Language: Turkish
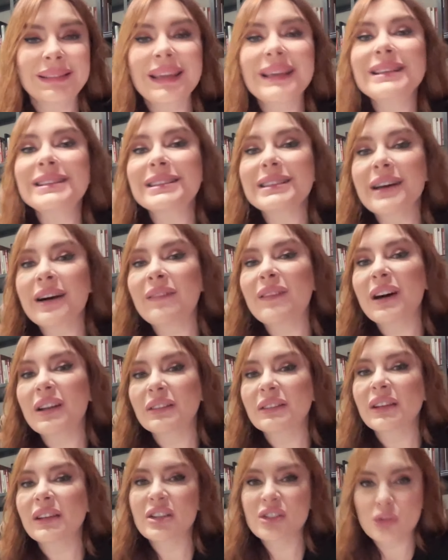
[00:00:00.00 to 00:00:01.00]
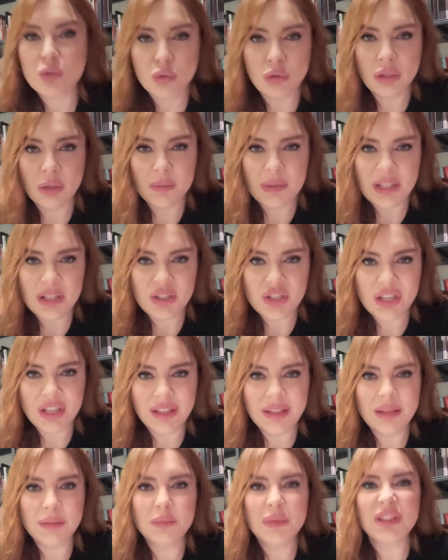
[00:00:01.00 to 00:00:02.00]
dezavantaj
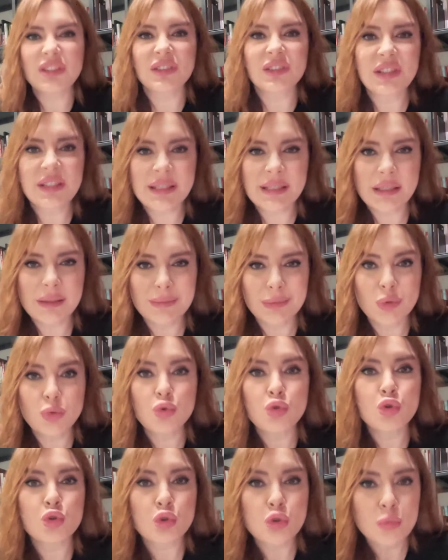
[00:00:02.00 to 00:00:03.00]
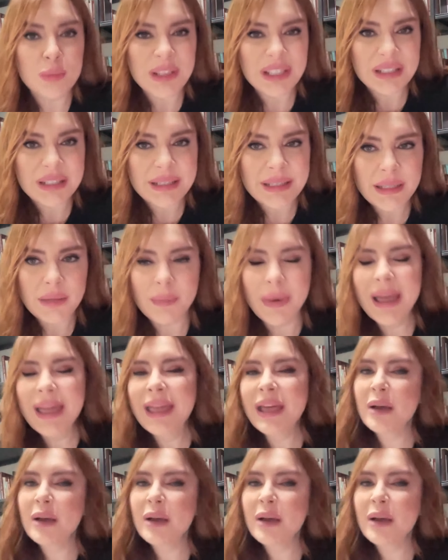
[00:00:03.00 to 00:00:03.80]
olabilecek bir isim, güçlü bir isim.